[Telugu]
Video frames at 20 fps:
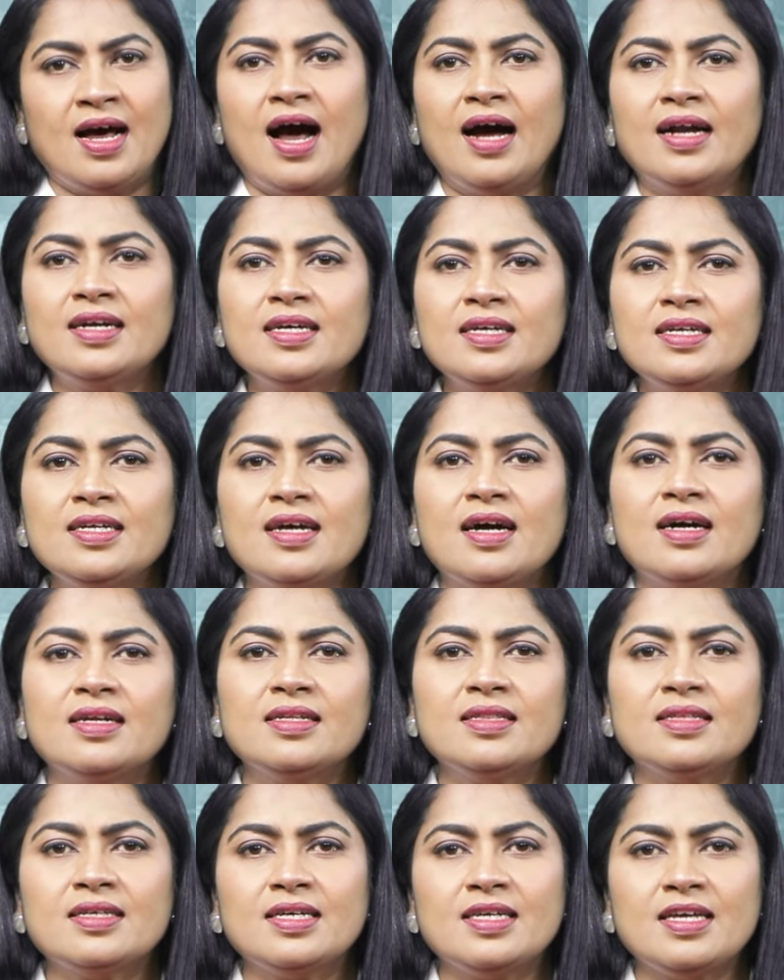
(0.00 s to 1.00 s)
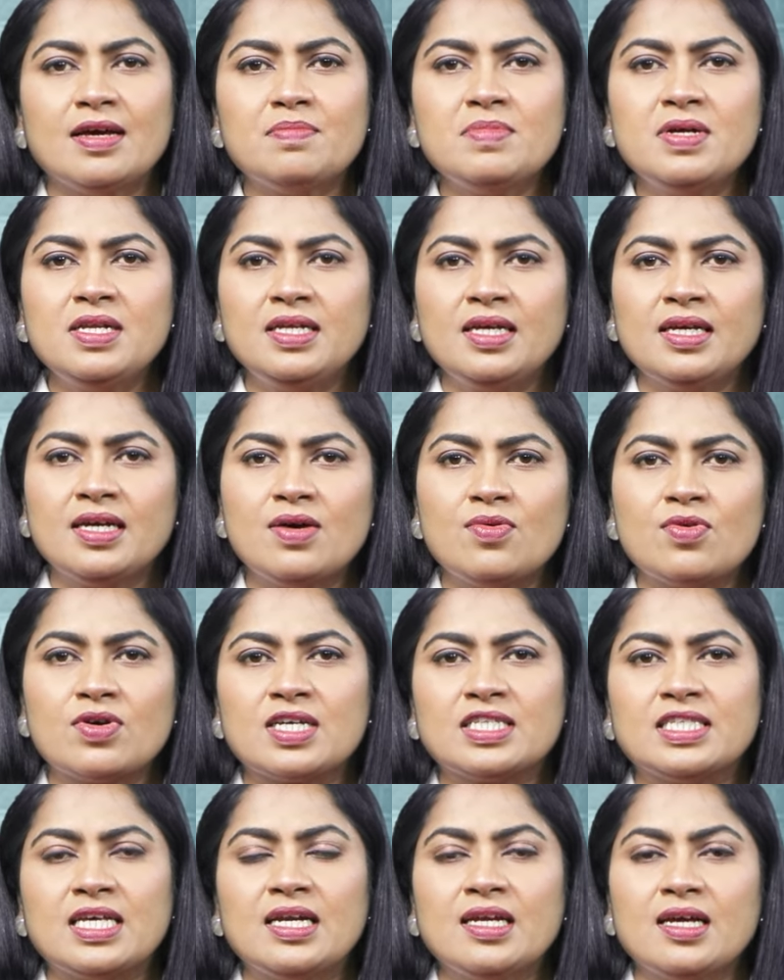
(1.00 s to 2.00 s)
ఆడారి కి ఎమ్మెల్యేగా
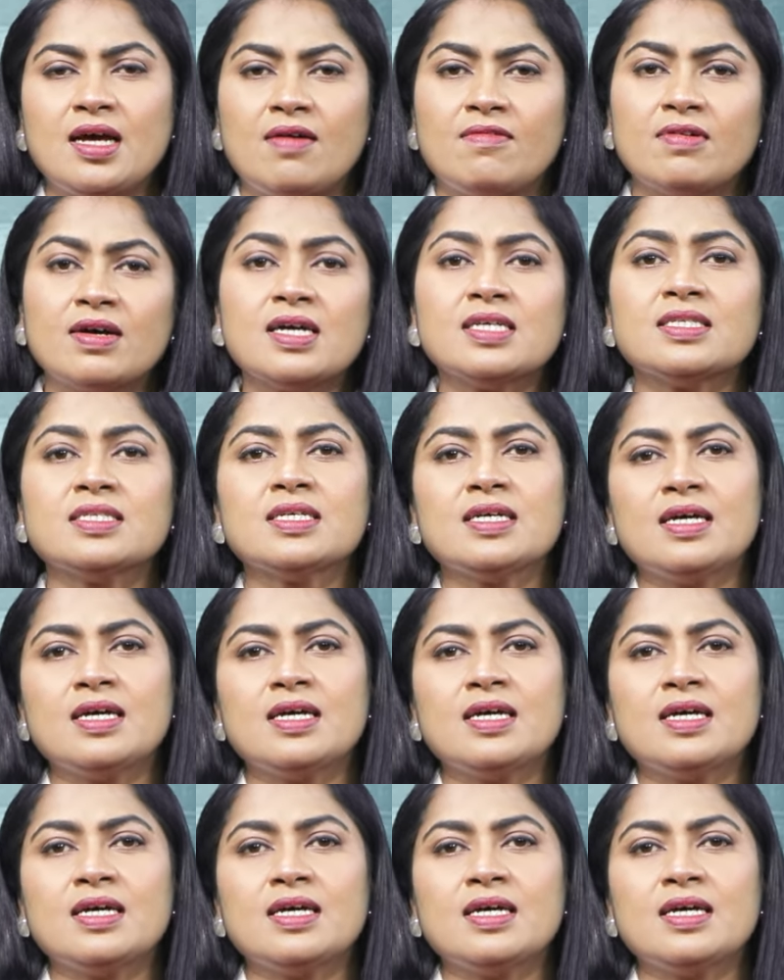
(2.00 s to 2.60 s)
ఒకసారి అవకాశం